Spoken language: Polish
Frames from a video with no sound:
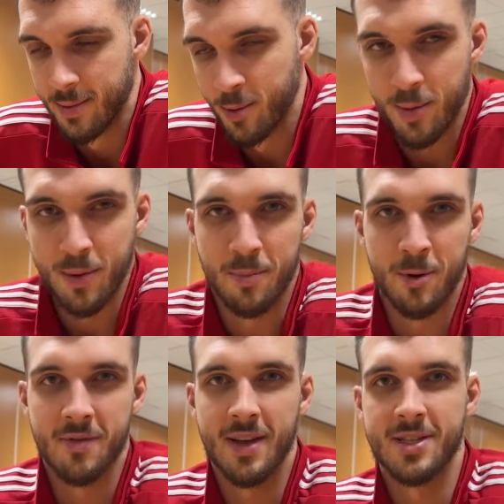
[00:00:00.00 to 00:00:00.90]
Mógłbym ją
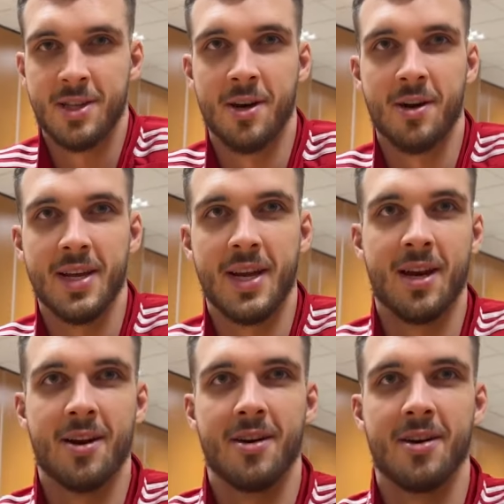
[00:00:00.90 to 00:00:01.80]
porównać do
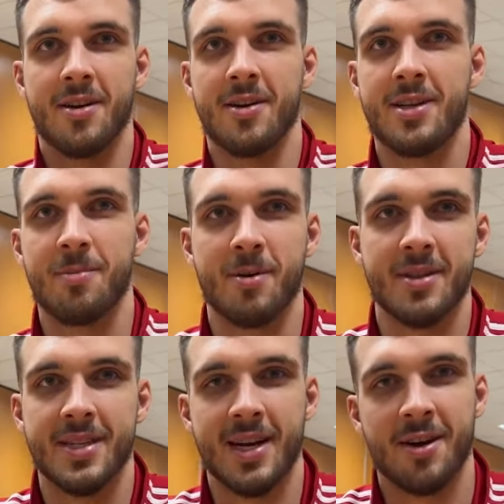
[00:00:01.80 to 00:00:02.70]
takiego
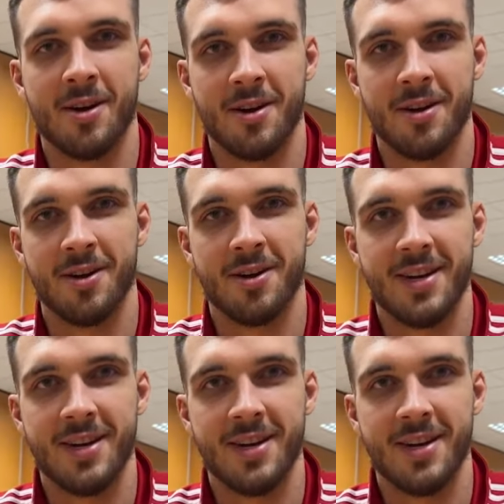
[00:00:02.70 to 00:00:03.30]
cipiącego